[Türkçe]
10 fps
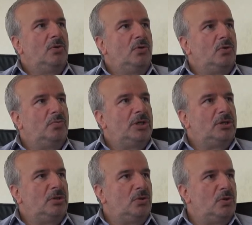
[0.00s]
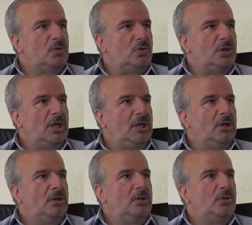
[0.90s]
hükümetin gözünde
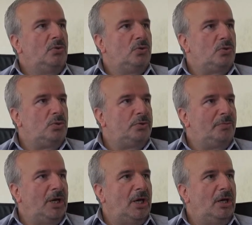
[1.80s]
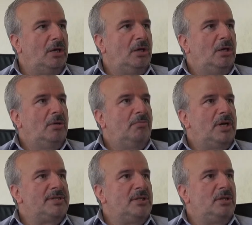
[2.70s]
küçültmeye,
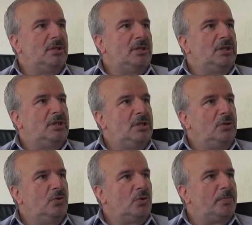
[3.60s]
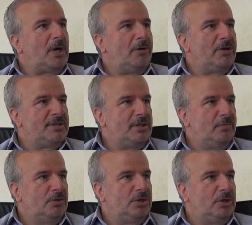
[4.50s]
basit iki grup
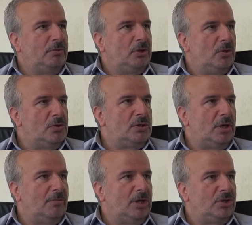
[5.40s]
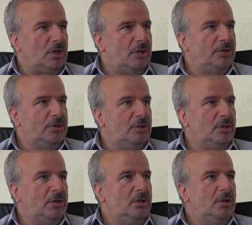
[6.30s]
kavgasıymış gibi göstermeye çalıştı
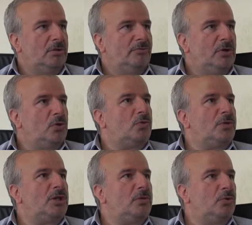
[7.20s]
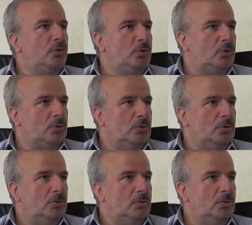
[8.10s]
ve hükümet de bunu yuttu.